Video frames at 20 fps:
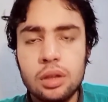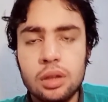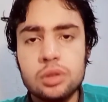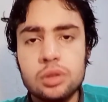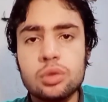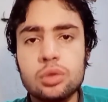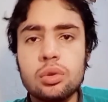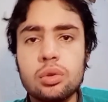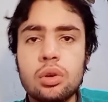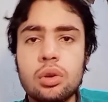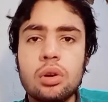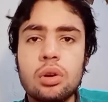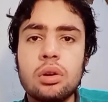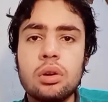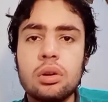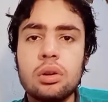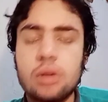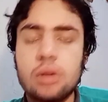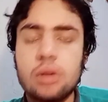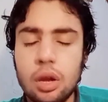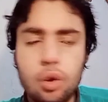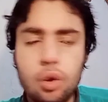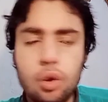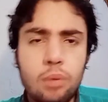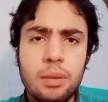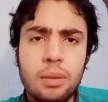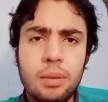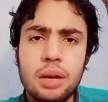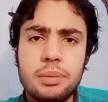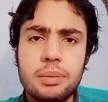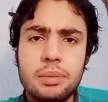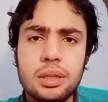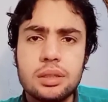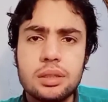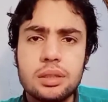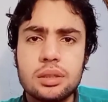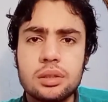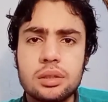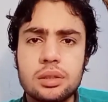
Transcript: انتوا راح لهم بقى البيت